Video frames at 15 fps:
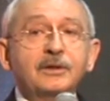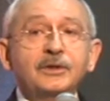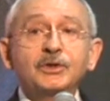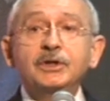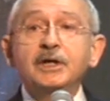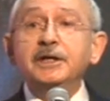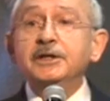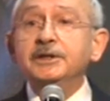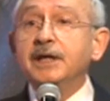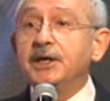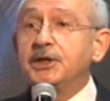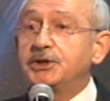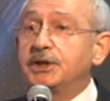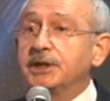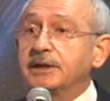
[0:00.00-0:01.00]
Yeni
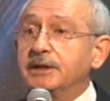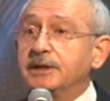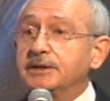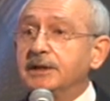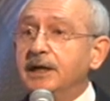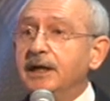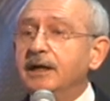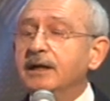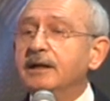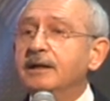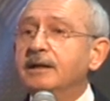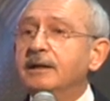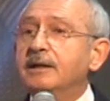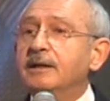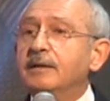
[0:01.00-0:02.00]
değişiklikte
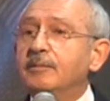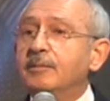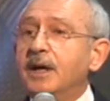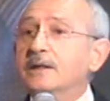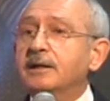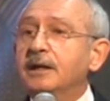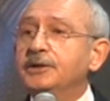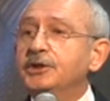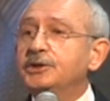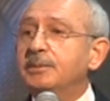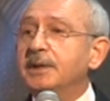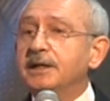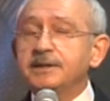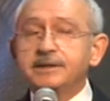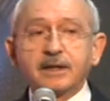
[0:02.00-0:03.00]
bakan hiç
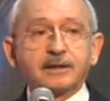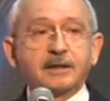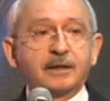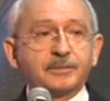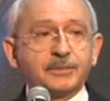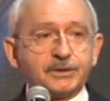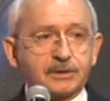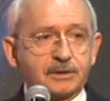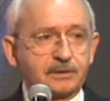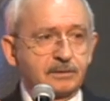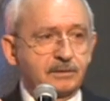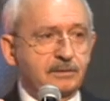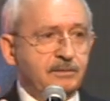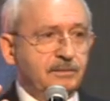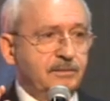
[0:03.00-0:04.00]
meclise gelmeyecek.